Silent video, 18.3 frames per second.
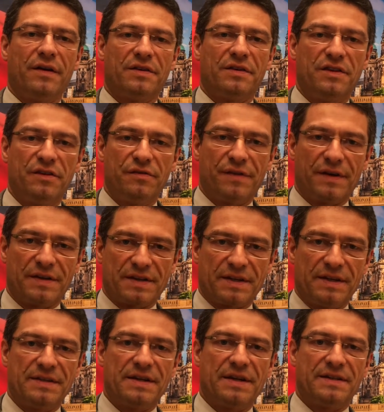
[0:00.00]
die
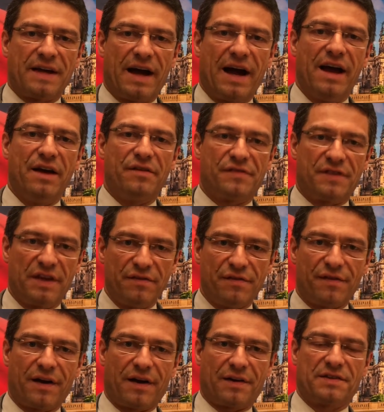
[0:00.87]
Vertreter der
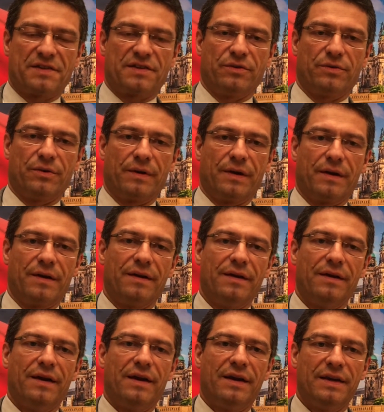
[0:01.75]
AfD-Fraktion
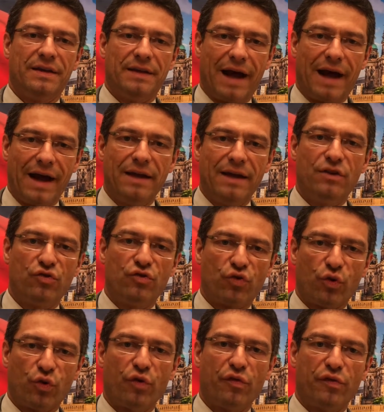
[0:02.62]
hinein
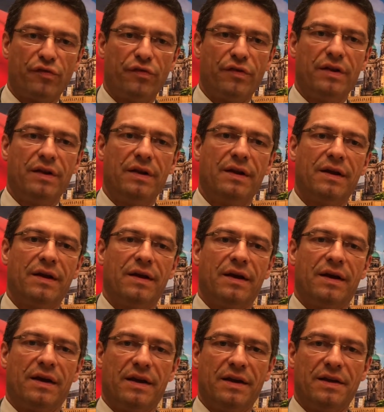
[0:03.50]
dürfen
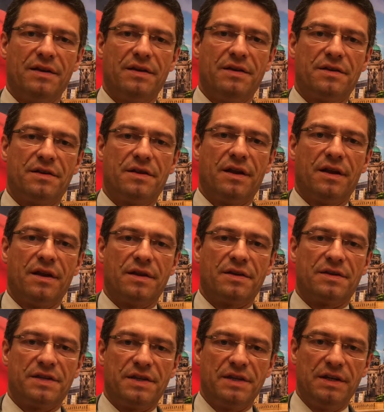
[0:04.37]
in
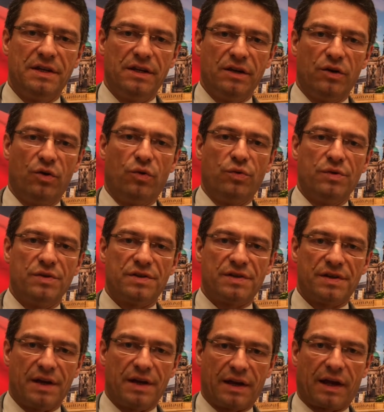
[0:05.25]
die
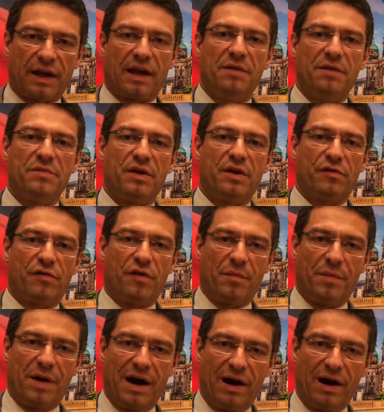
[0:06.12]
Untergremien vom